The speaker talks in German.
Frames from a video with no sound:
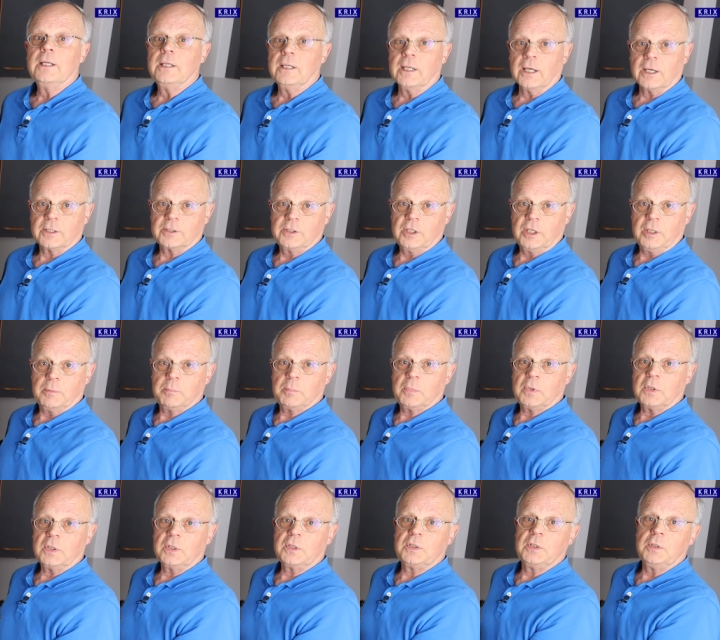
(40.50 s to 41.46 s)

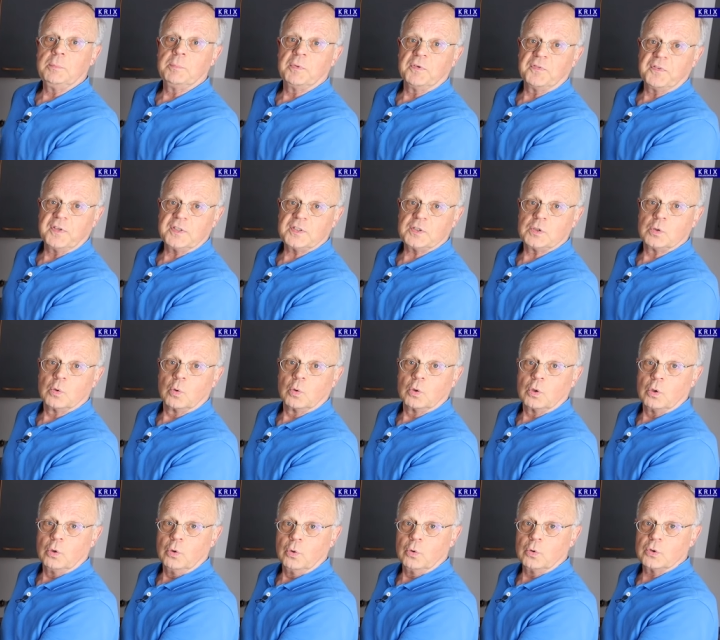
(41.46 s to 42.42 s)
Nachdem ich die
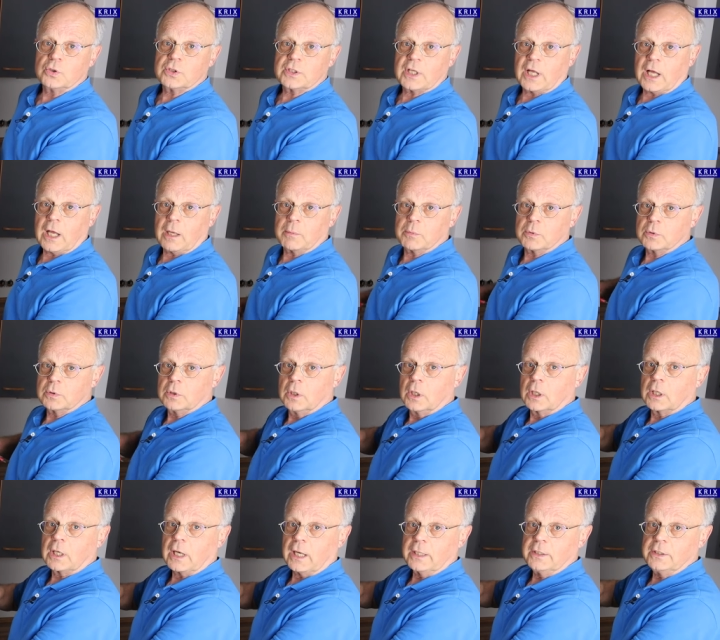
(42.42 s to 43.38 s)
Befestigung gelöst habe,
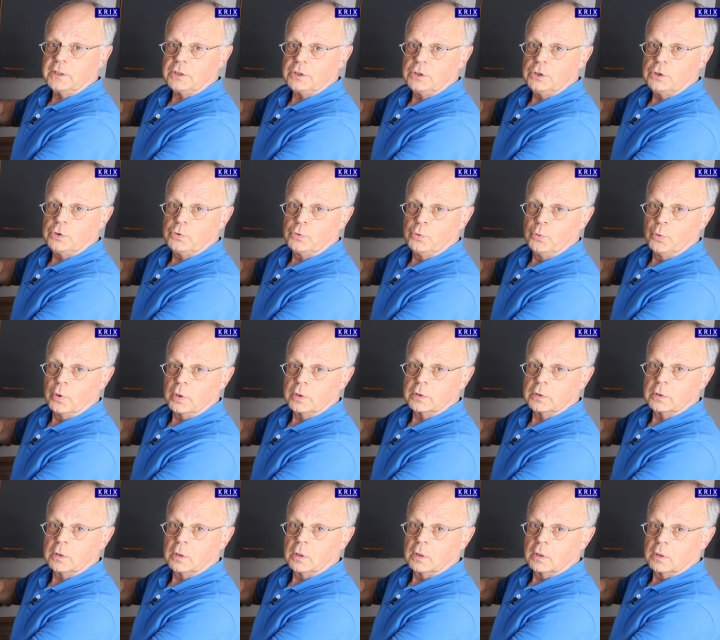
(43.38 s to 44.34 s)
kann ich die
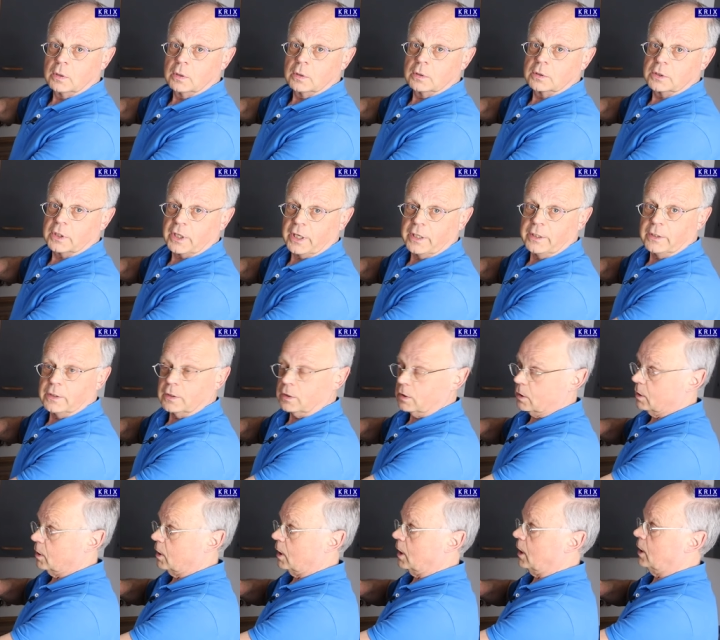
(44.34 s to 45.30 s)
Türen
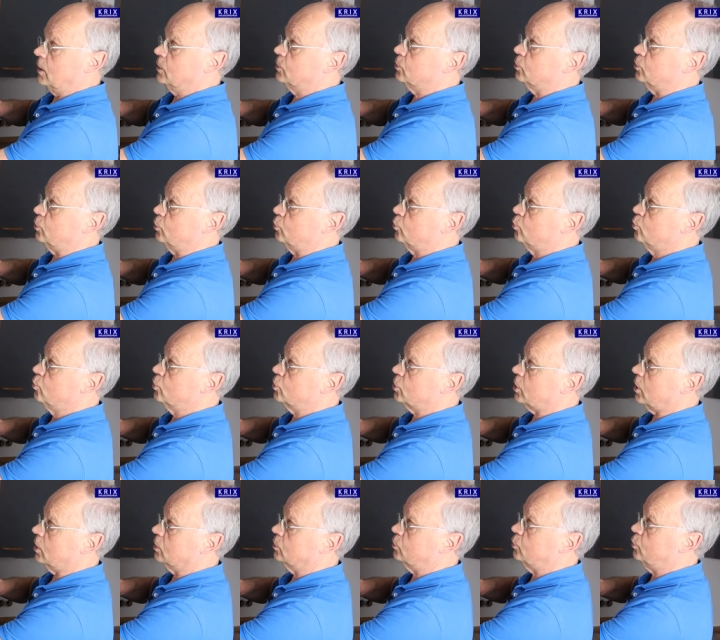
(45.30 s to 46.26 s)
trennen, also die
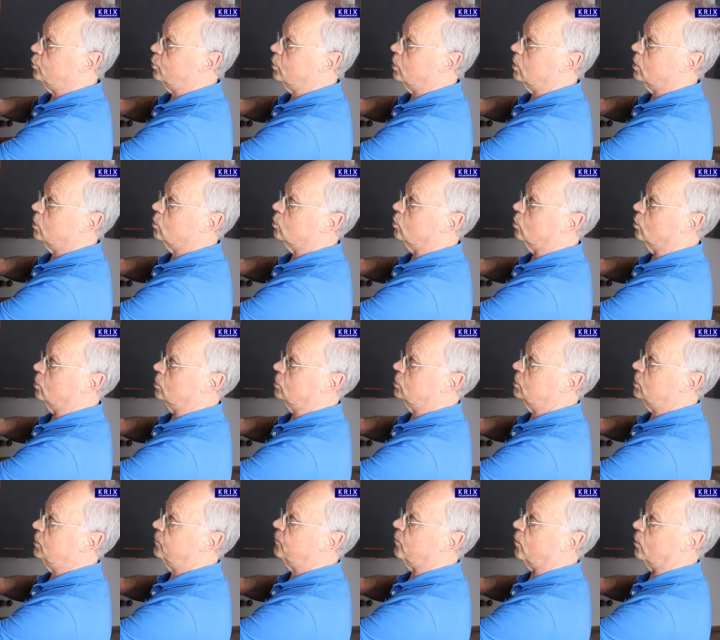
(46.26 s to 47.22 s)
Kühlschranktür
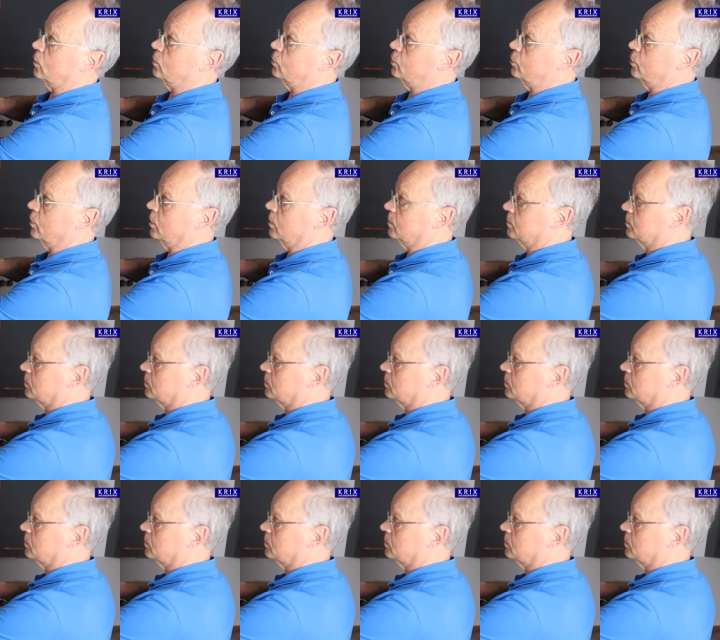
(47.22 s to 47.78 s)
und die Fronttür.